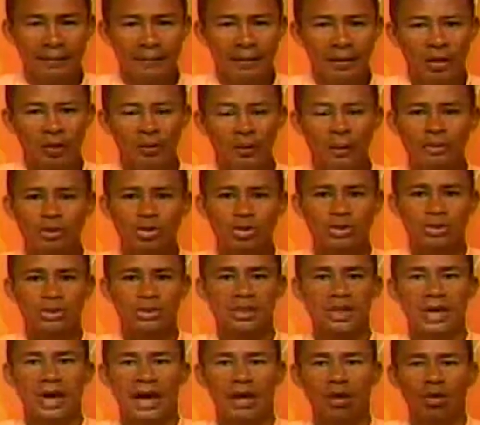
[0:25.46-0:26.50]
Pero
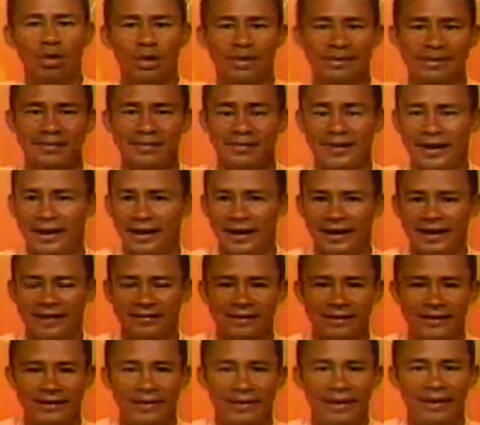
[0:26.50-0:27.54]
vamos a lo que se viene
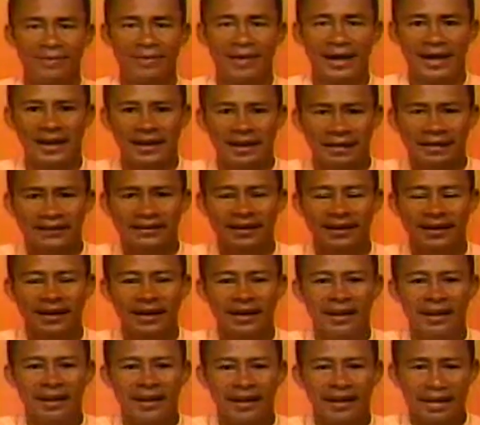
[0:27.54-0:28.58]
este día viernes,
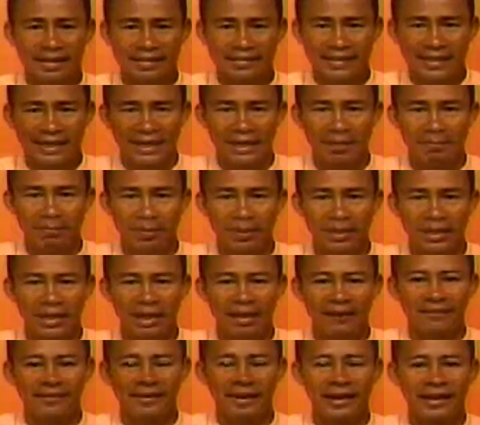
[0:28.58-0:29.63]
que será pues
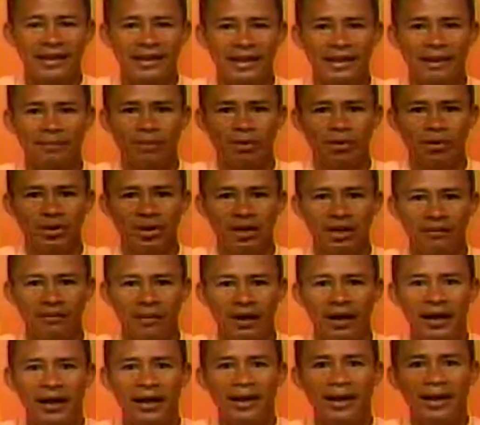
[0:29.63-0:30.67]
la fiesta
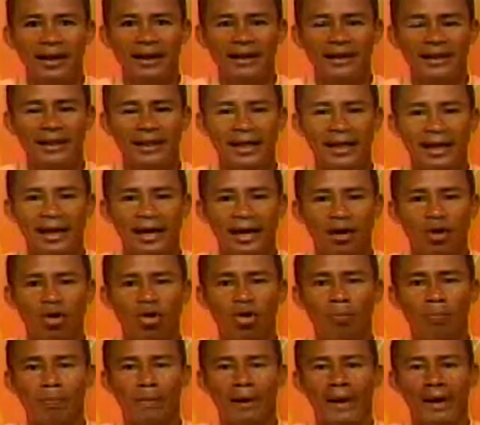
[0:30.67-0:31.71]
deportiva de la
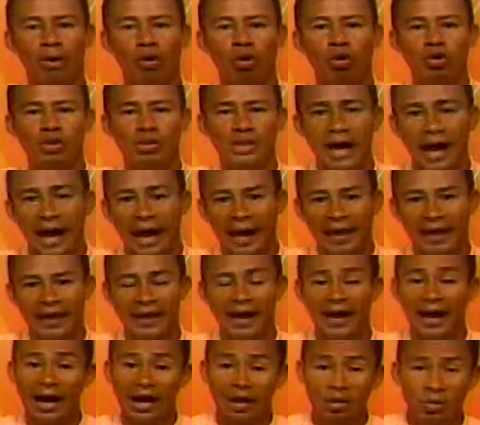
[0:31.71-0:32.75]
Copa Osnay
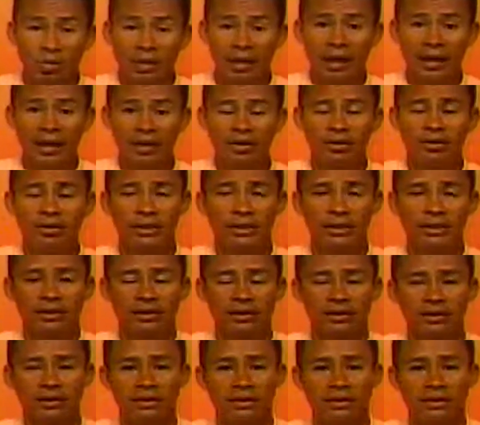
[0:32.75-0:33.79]
Año a año
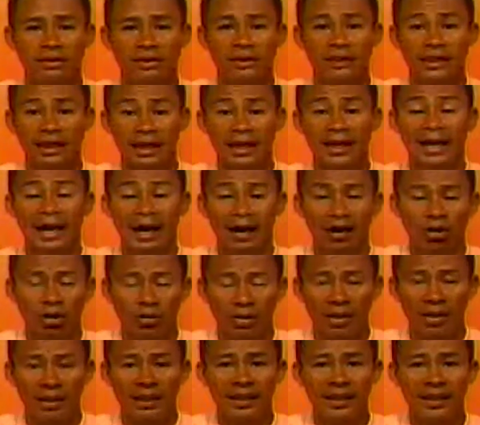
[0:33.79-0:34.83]
esto tiene la
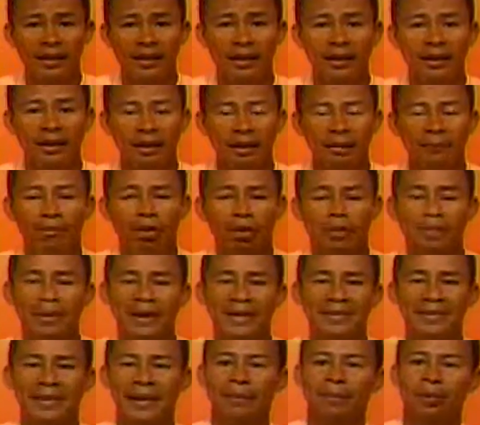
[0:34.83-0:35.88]
acogida por
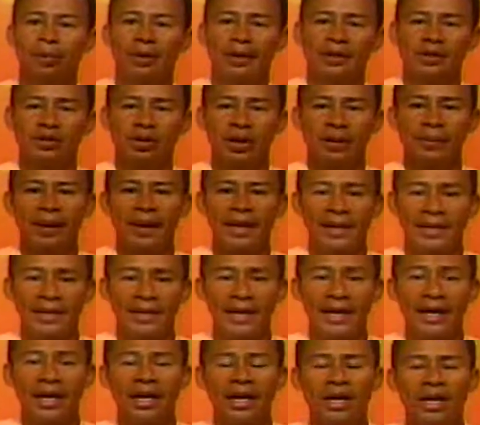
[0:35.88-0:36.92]
parte de la población
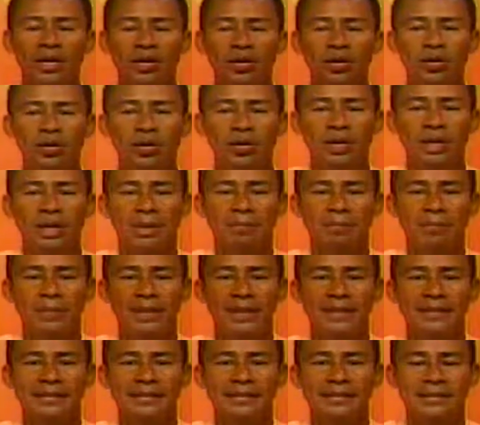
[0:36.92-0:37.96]
esmeraldeña, donde
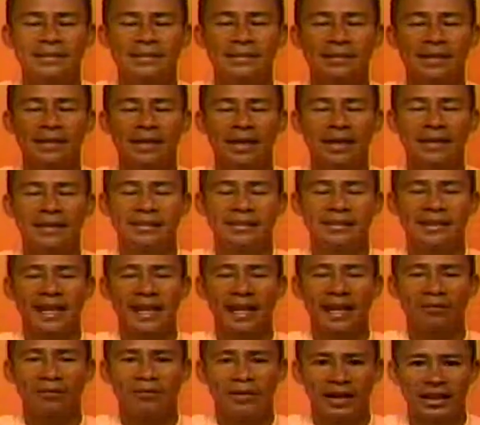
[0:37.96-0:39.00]
pues quienes
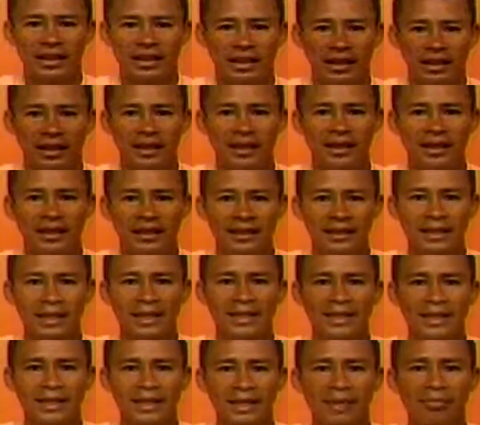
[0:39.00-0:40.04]
están al frente
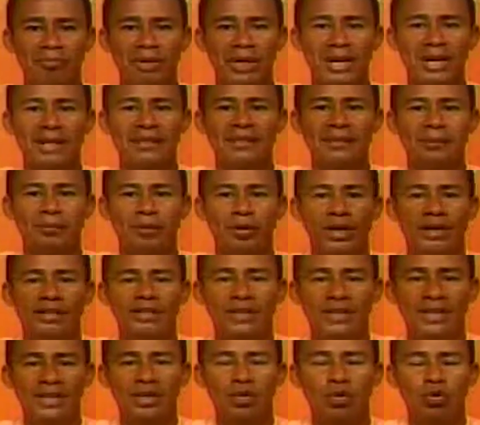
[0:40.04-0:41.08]
tratan de esmerarse por
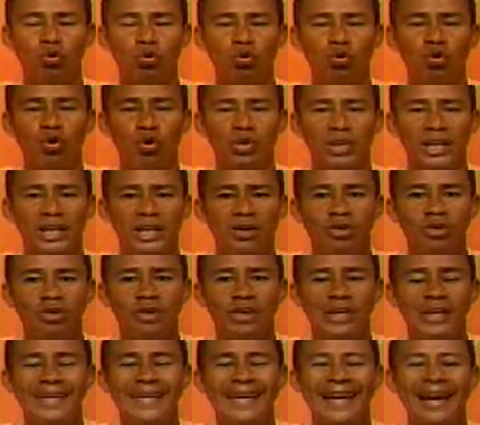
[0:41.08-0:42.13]
hacer un torneo
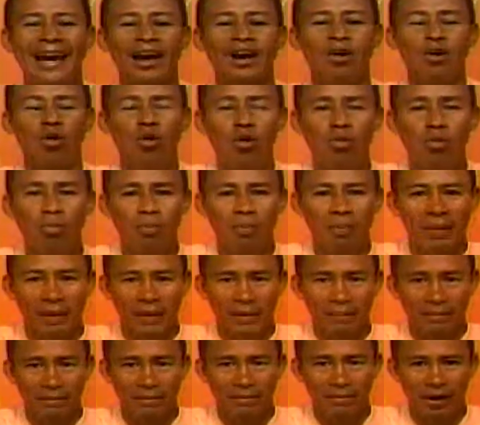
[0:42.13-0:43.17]
que
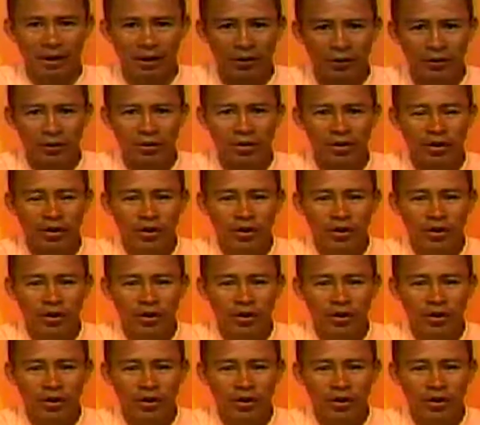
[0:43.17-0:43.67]
cumpla primero